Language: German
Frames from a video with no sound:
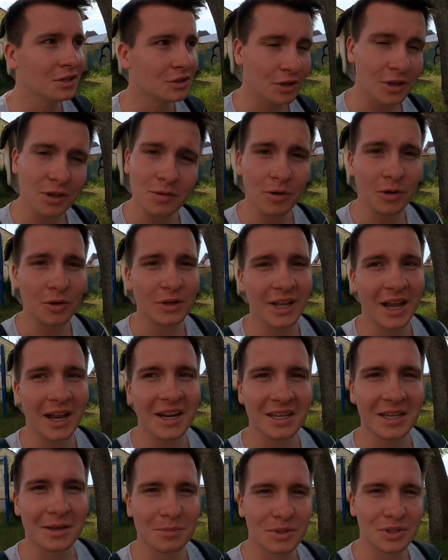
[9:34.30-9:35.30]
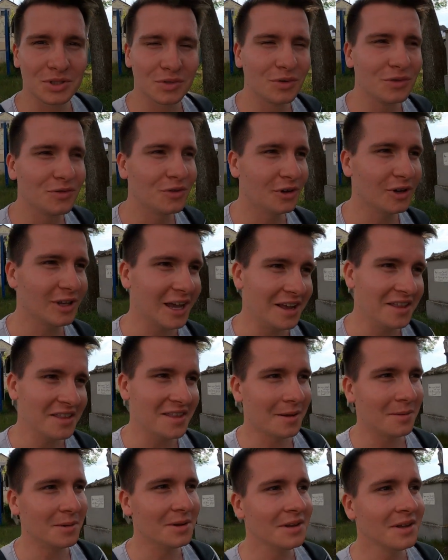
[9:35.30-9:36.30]
trotzdem konnte ich einige Impressionen für euch
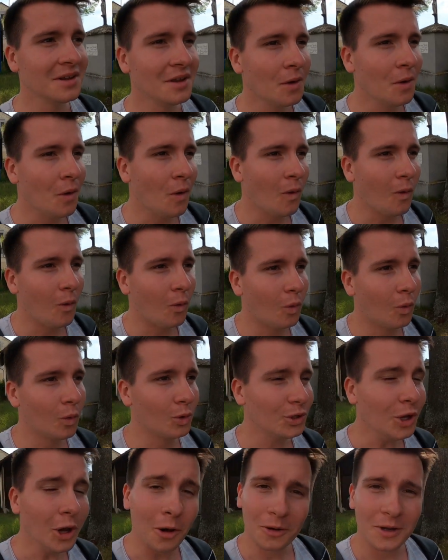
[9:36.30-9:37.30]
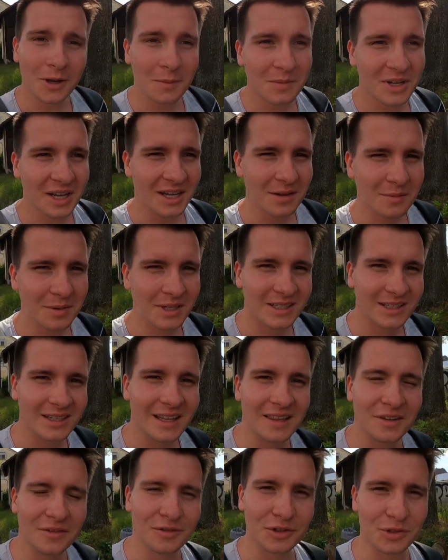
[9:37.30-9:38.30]
einsammeln. Und ja, dann bedanke ich mich
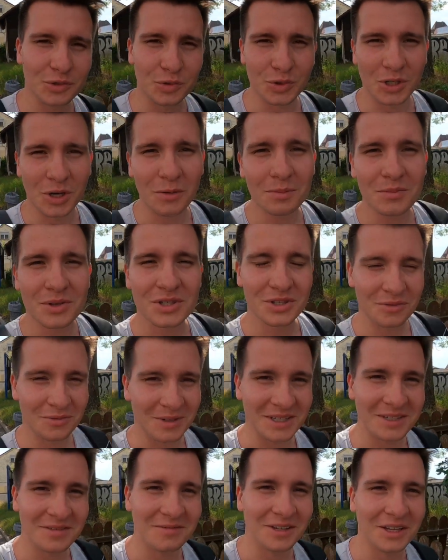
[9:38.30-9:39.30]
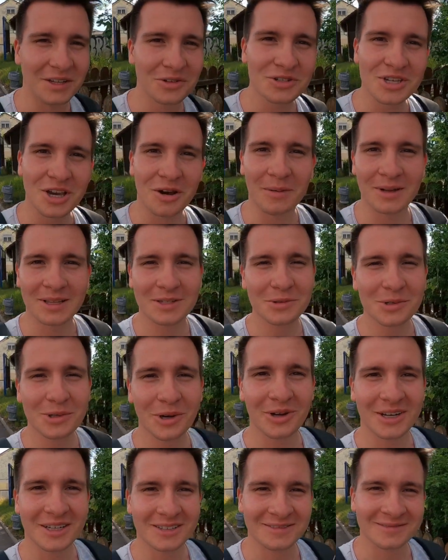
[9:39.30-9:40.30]
herzlich fürs Zuschauen. Bis zum nächsten Video. Ciao, macht's gut,
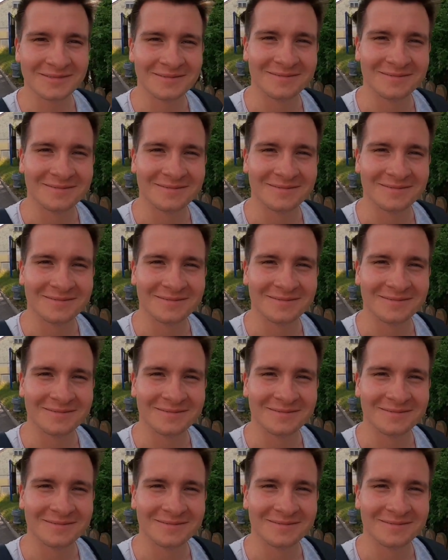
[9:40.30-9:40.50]
Leute.